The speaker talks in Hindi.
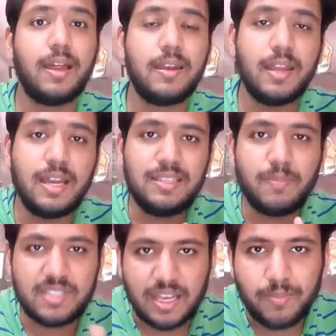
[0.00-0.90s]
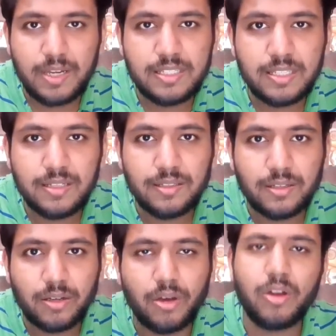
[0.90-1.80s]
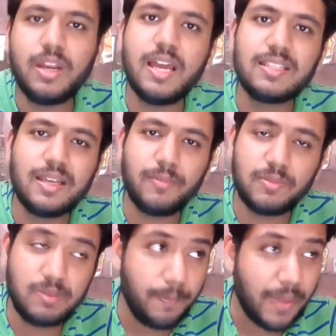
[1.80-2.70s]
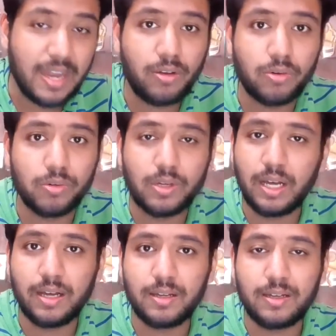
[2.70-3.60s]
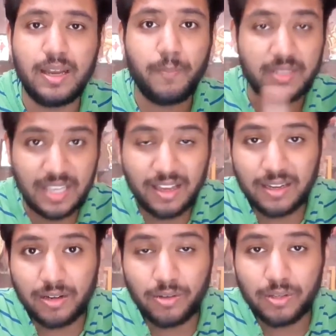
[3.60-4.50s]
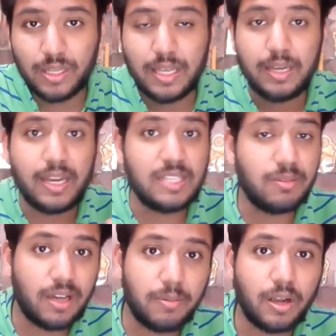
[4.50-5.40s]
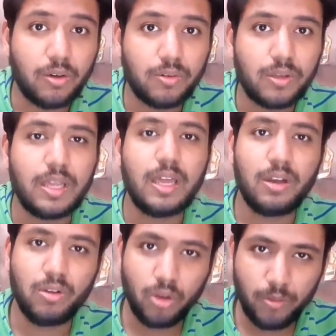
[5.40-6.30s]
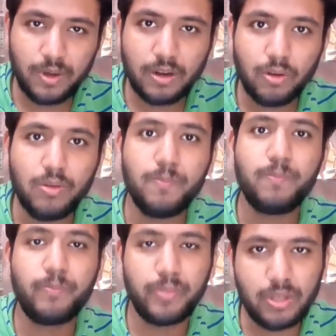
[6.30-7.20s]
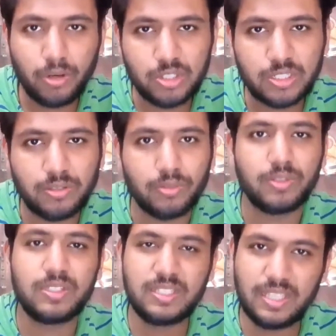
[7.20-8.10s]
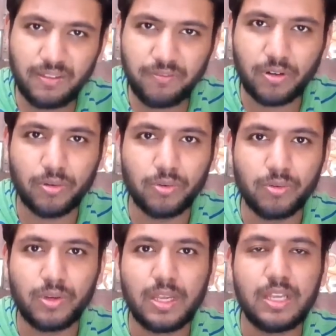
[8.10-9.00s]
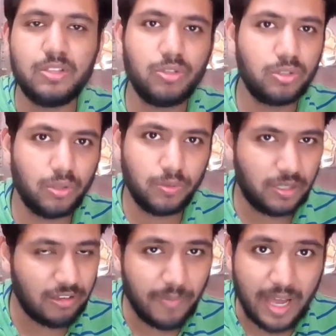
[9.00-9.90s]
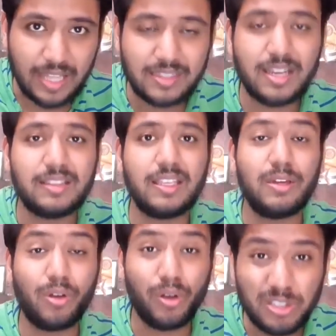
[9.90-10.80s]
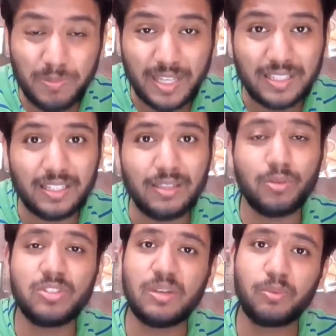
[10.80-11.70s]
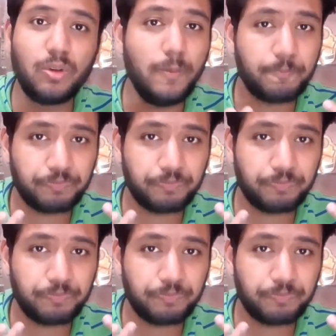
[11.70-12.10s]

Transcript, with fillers: ना इसे मजाक में लीजिए और ना इसका इसमें पैनिक हो हाँ ना मजाक लो ना इसमें घबराओ नॉर्मल रहो प्रिकॉशंस लो सेफ रहो जो जो टी पे आते रहते हैं कॉल्स पे आते रहते हैं उन सबको